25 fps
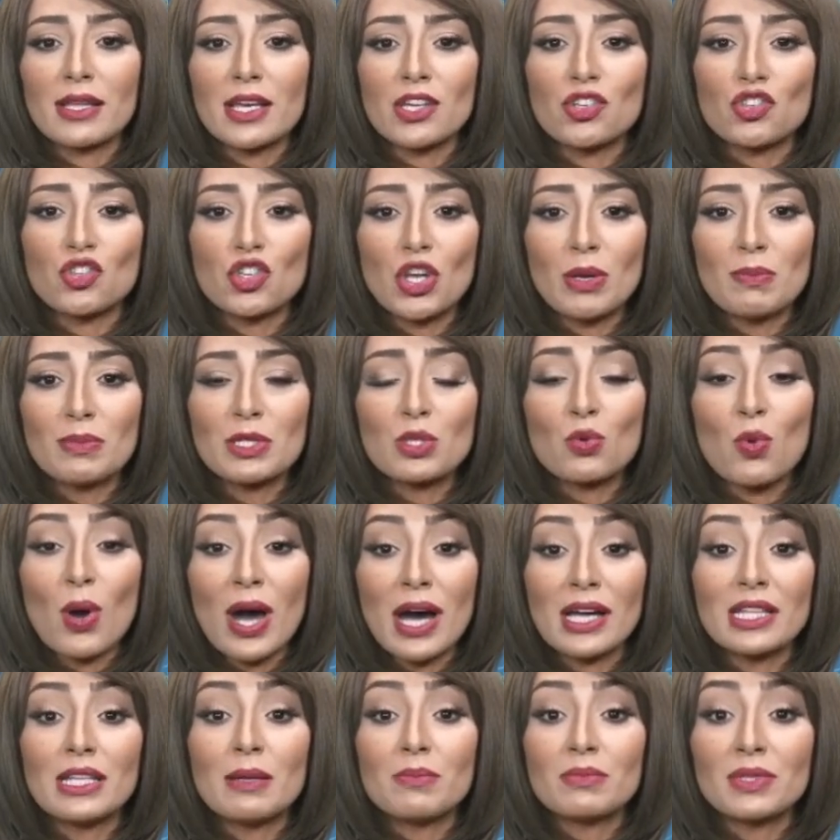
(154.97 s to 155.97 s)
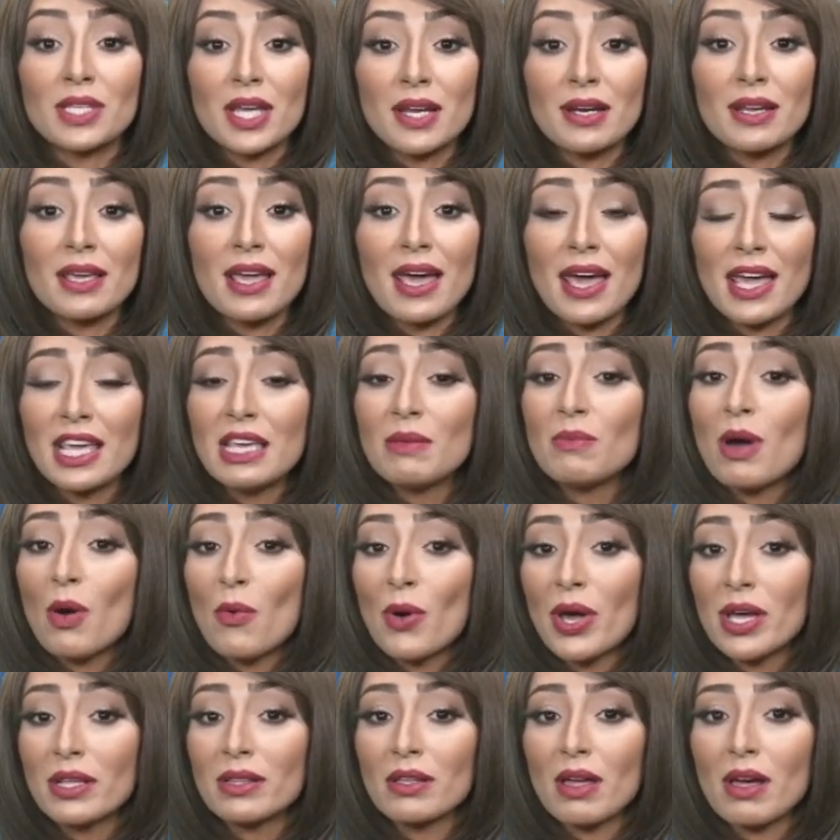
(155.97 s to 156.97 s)
الشمس وعدم ترك أي
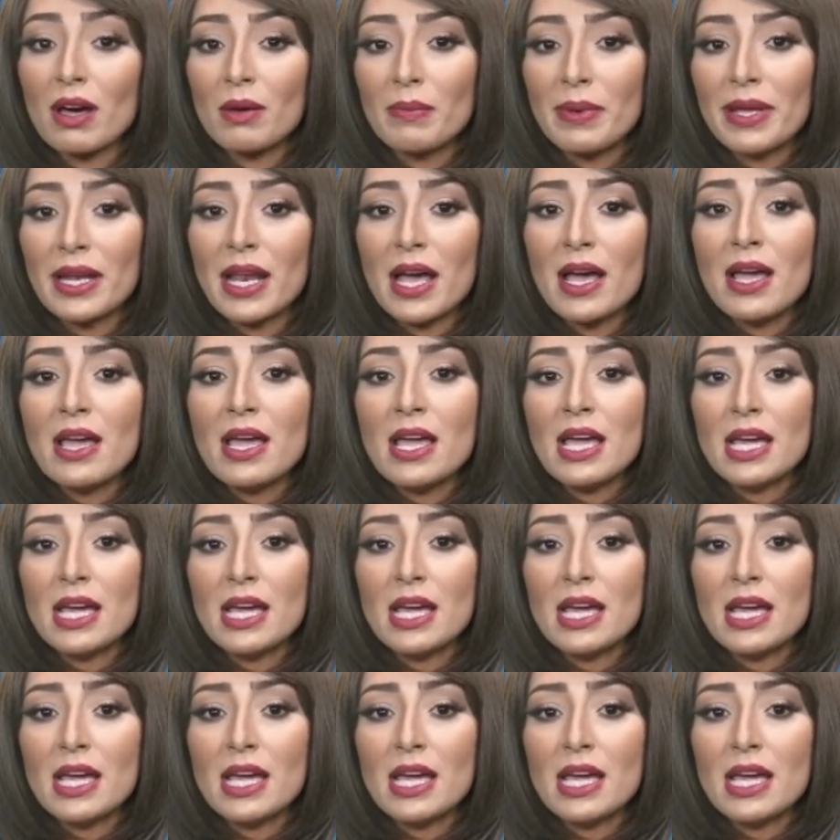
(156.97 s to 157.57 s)
مواد قابلة